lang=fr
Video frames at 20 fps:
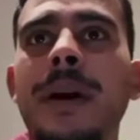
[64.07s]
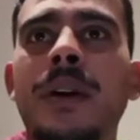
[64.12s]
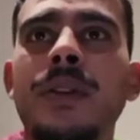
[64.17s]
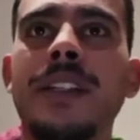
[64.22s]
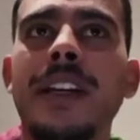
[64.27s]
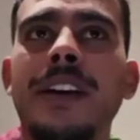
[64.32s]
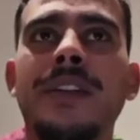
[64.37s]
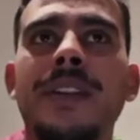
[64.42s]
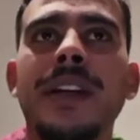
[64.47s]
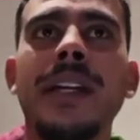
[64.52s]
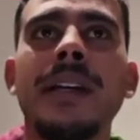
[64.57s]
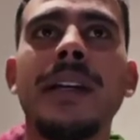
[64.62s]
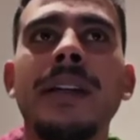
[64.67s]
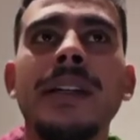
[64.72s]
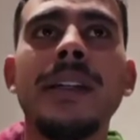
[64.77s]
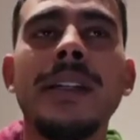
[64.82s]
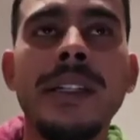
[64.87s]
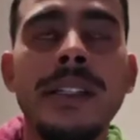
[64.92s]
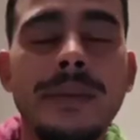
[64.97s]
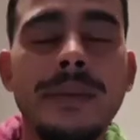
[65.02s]
ça fait,
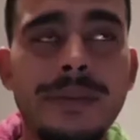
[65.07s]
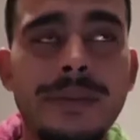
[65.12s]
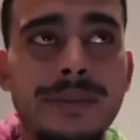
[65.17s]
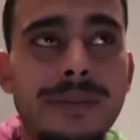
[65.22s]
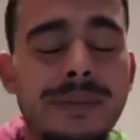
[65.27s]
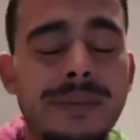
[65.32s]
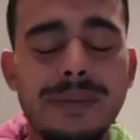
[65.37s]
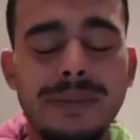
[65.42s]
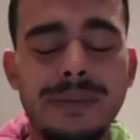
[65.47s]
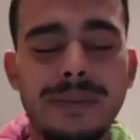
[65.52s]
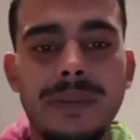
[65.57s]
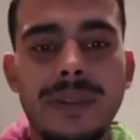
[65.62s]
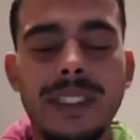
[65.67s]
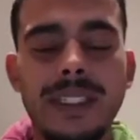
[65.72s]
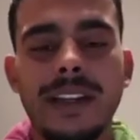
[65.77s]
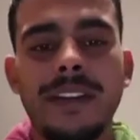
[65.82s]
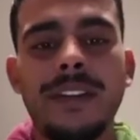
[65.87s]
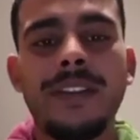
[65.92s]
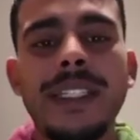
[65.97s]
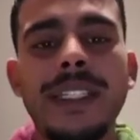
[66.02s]

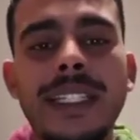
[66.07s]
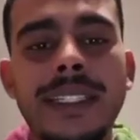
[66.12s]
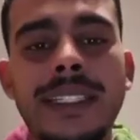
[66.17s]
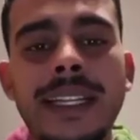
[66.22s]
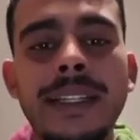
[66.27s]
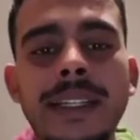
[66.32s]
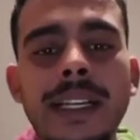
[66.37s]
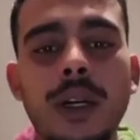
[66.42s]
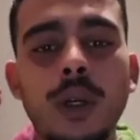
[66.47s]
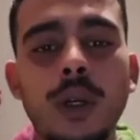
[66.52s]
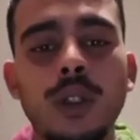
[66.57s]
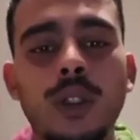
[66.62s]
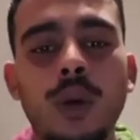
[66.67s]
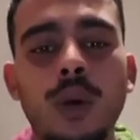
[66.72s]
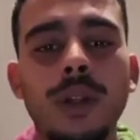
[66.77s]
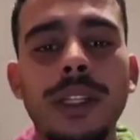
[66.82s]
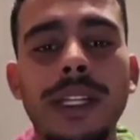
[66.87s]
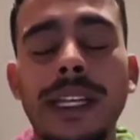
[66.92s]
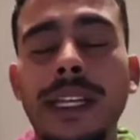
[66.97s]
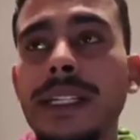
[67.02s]
ça fait des années qu'on se
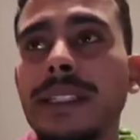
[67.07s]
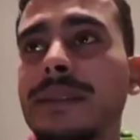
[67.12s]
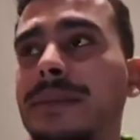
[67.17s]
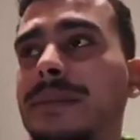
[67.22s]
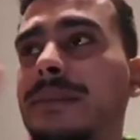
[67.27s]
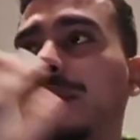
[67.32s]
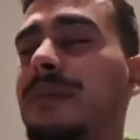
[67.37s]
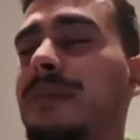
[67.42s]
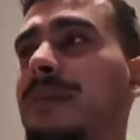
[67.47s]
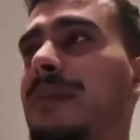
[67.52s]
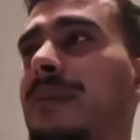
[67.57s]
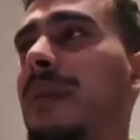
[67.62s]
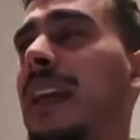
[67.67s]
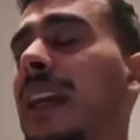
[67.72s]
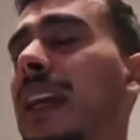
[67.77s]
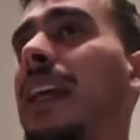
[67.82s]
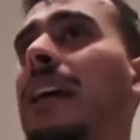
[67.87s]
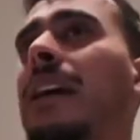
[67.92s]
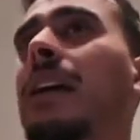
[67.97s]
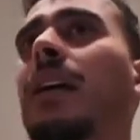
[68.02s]
connaît.
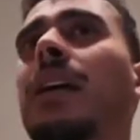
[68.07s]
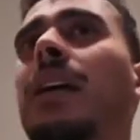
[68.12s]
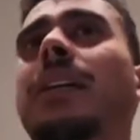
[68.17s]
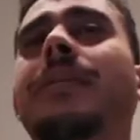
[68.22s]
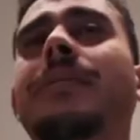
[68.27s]
Et, euh,